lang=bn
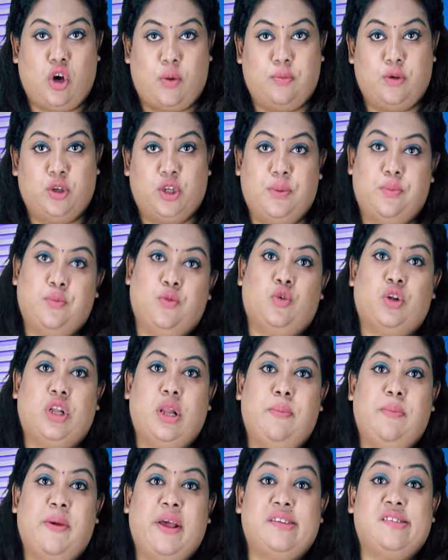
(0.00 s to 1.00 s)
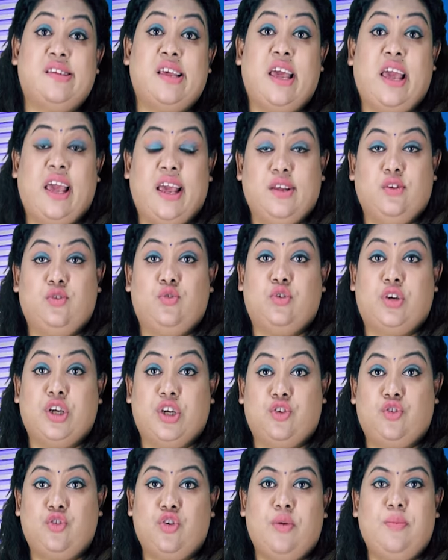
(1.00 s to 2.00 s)
সম্প্রতি মুক্তি পেয়েছে এই
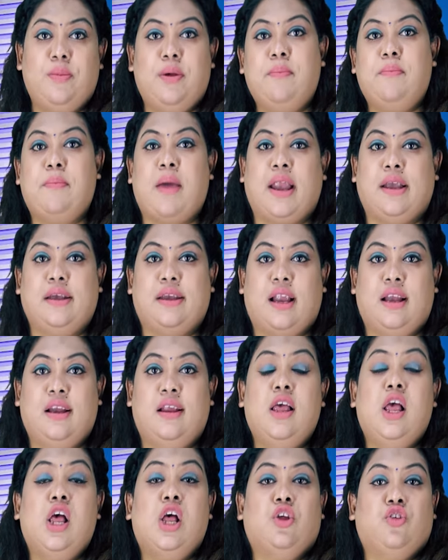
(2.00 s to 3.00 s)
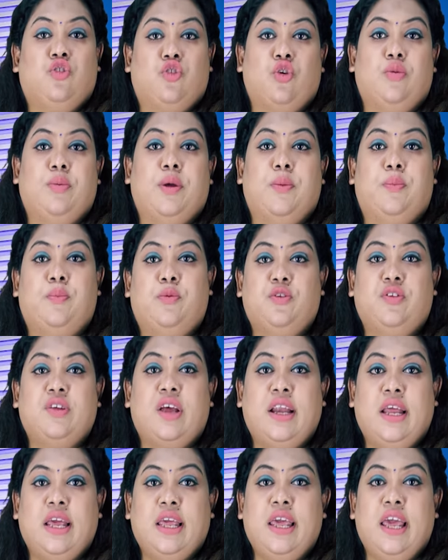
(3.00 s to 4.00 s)
জুটির ছবি ম্যান্টাল ছবির
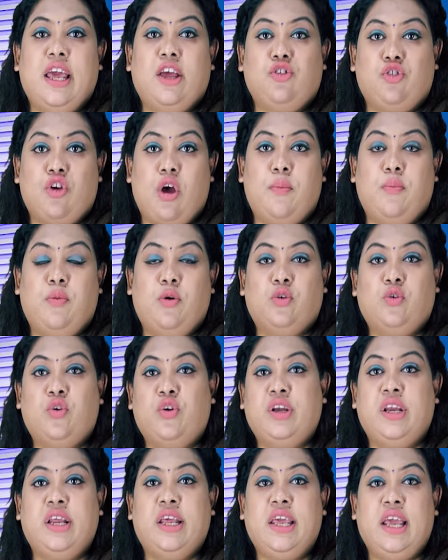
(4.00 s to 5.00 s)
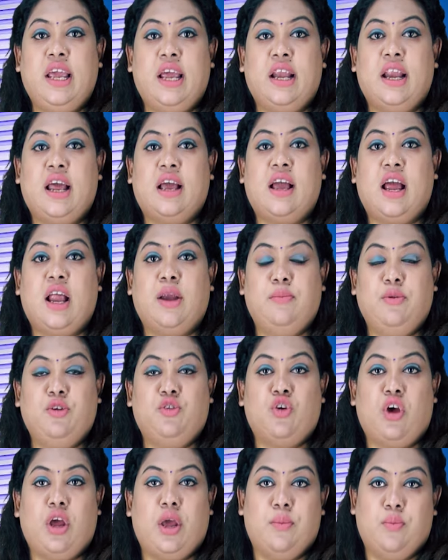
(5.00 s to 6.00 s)
প্রচারে গিয়ে সম্পর্ক টিকিয়ে রাখার
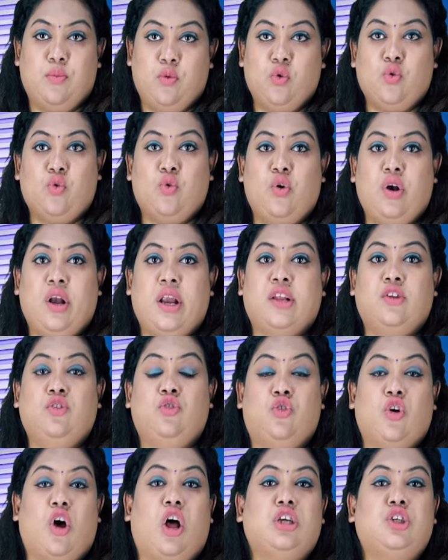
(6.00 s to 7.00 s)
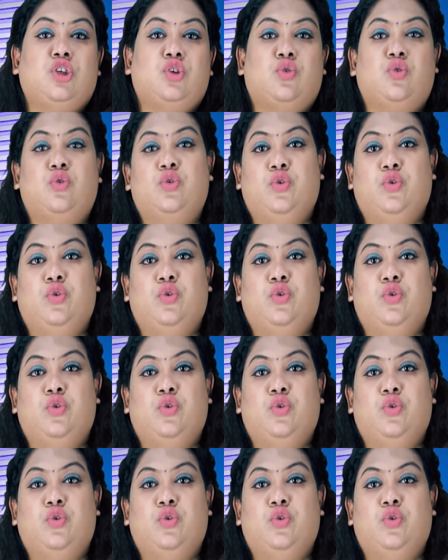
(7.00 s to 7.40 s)
বিষয়ে মুখ খুললেন যশ ও